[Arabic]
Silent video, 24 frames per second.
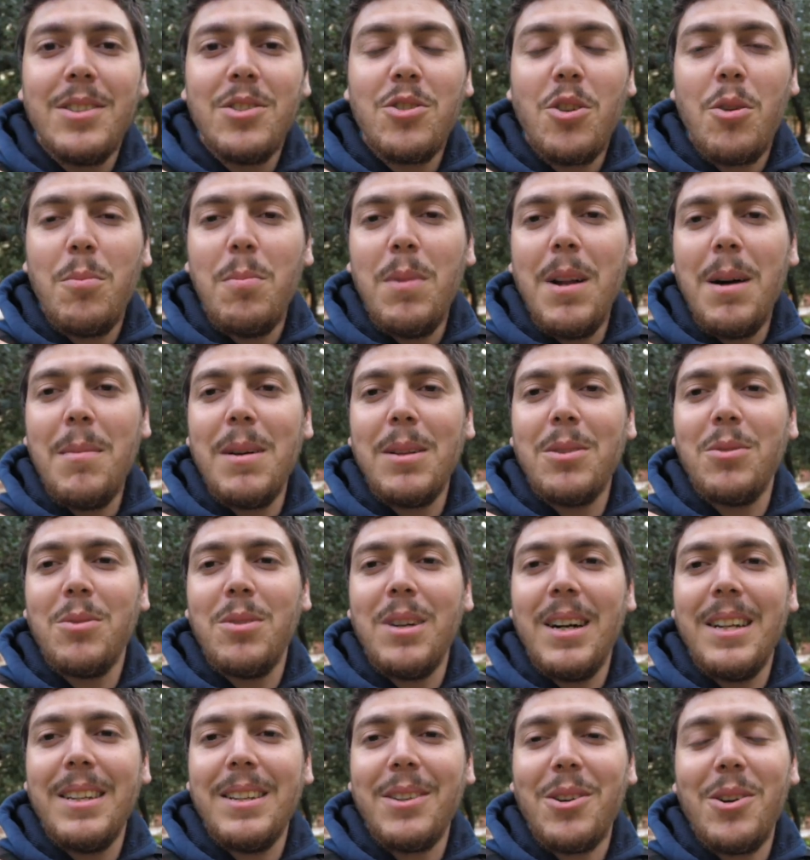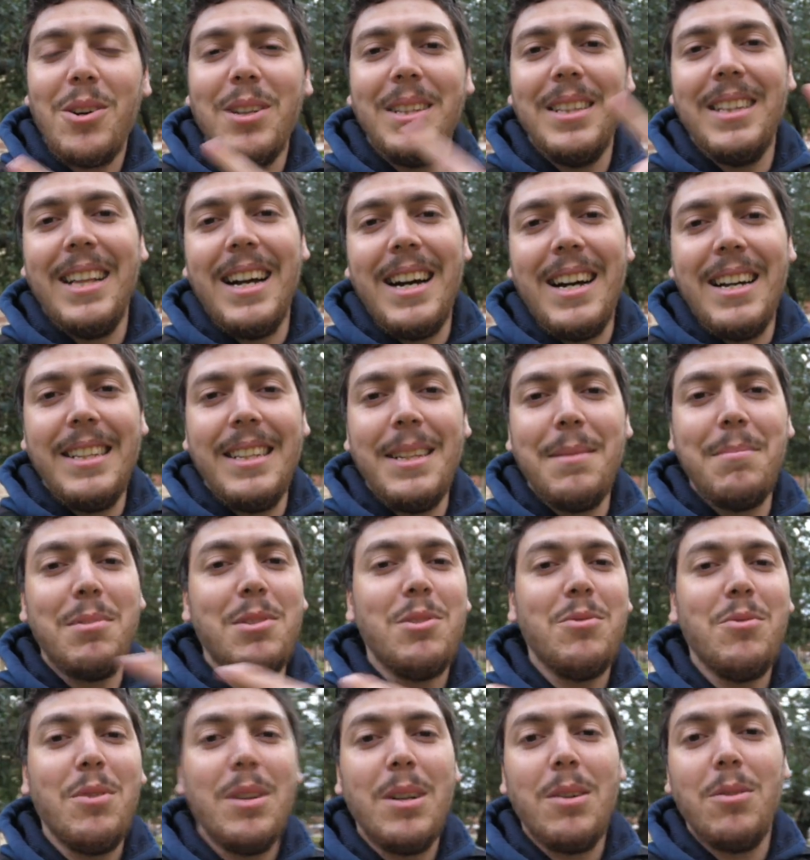وبلا ما دوكا نقعد نعاني
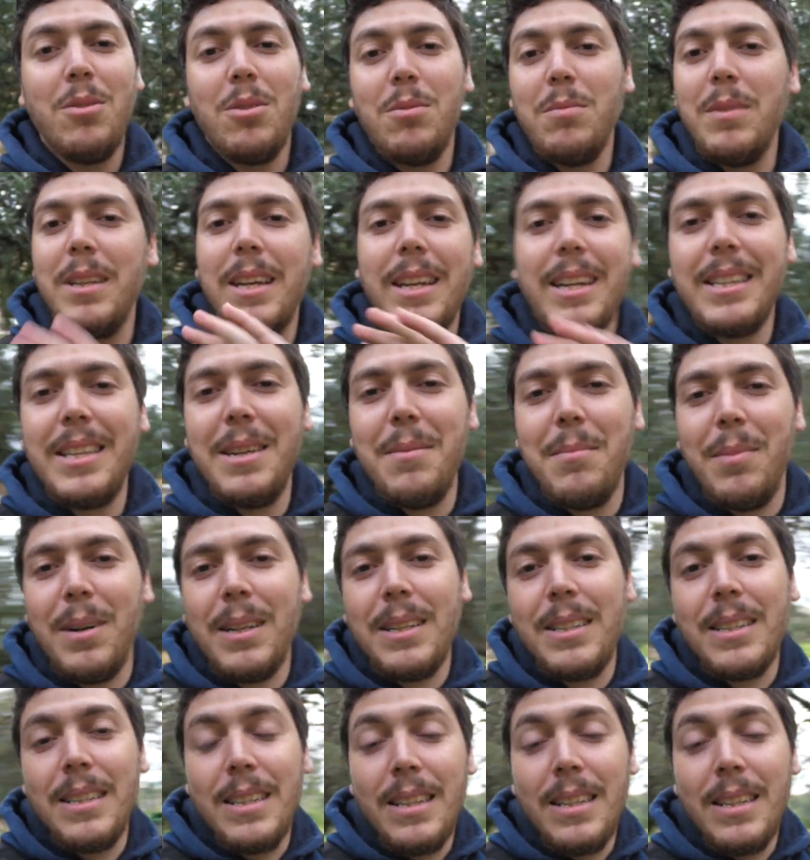باش نوريو ديريكت يبان